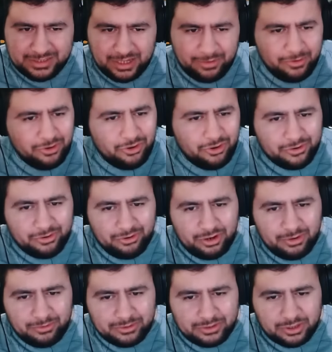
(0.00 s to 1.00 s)
ama yok
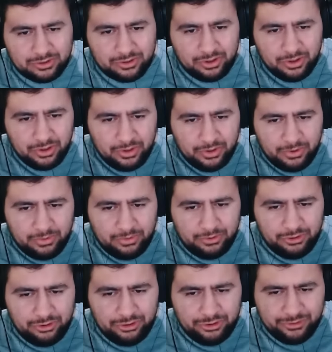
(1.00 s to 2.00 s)
öyle bir özellik.
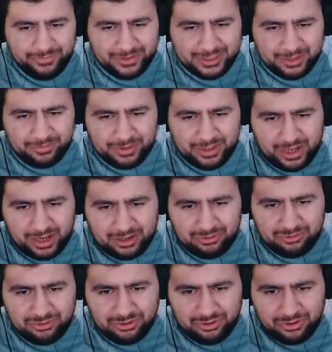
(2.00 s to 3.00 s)
Uy biz de bir dakika
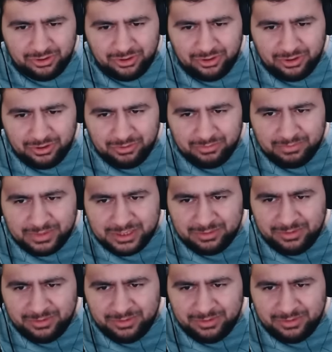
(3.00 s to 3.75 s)
durduk. Bizim